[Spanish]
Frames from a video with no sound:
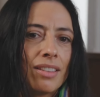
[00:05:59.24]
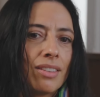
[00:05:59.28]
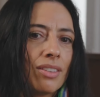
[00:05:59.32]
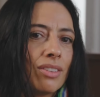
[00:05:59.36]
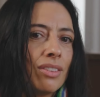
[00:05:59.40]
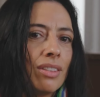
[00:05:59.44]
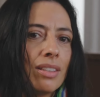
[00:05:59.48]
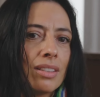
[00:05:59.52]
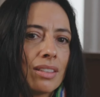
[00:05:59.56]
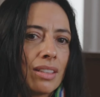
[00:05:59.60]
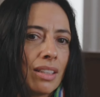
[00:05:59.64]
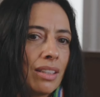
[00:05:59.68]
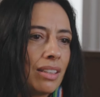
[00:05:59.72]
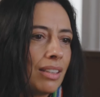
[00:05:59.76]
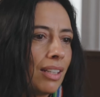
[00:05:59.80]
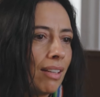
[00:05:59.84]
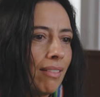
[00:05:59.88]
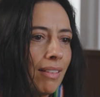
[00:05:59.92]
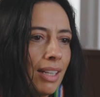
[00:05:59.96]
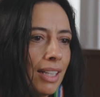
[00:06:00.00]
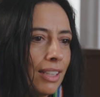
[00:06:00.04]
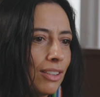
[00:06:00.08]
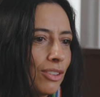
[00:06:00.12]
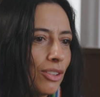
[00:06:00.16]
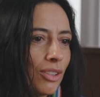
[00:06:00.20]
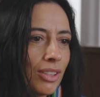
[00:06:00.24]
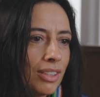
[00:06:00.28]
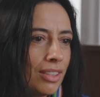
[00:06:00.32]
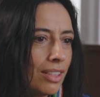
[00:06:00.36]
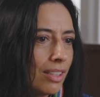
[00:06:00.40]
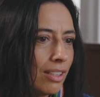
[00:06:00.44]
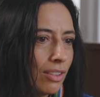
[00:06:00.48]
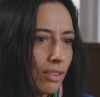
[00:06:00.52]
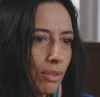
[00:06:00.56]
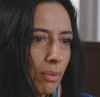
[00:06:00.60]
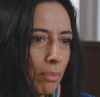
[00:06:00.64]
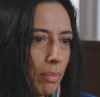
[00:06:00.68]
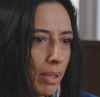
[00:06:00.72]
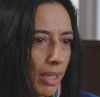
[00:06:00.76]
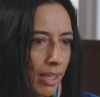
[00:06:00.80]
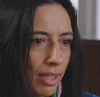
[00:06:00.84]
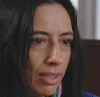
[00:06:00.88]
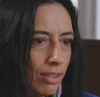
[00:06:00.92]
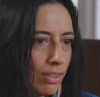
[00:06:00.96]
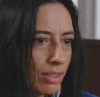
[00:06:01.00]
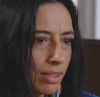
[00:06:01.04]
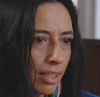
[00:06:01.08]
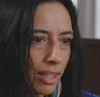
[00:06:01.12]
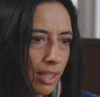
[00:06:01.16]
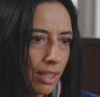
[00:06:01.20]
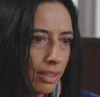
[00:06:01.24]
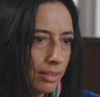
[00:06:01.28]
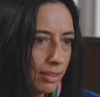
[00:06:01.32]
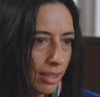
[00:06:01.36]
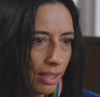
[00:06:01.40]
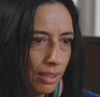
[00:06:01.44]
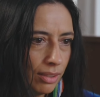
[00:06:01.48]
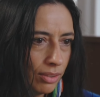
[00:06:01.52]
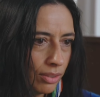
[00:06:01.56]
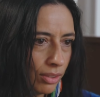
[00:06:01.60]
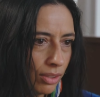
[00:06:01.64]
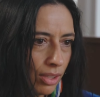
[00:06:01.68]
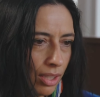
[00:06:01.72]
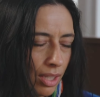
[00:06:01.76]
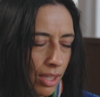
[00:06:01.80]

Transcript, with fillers: ellos la están trabajando desde que son pequeños, están cantando.